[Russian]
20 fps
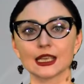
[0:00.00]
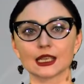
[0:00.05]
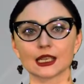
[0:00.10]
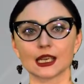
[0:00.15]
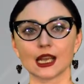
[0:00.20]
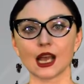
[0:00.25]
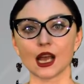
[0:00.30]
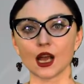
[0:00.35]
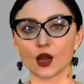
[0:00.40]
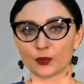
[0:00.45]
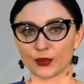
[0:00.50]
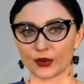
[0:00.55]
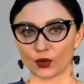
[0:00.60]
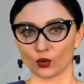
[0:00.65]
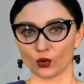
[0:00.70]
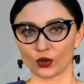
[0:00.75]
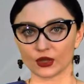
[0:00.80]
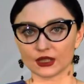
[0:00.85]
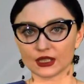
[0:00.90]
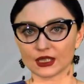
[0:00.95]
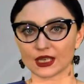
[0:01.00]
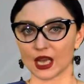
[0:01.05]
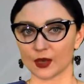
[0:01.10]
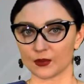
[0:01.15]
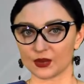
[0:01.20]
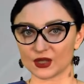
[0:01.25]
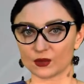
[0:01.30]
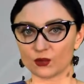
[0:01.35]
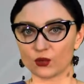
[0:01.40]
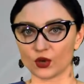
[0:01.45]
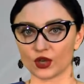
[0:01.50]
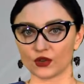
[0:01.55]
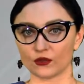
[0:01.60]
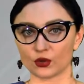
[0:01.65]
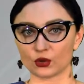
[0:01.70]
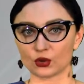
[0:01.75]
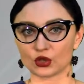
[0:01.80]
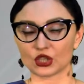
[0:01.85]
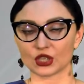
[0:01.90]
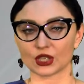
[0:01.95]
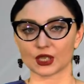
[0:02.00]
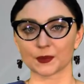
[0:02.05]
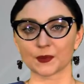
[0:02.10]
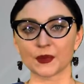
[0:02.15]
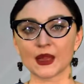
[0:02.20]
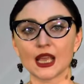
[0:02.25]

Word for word: для опиоидных обезболивающих.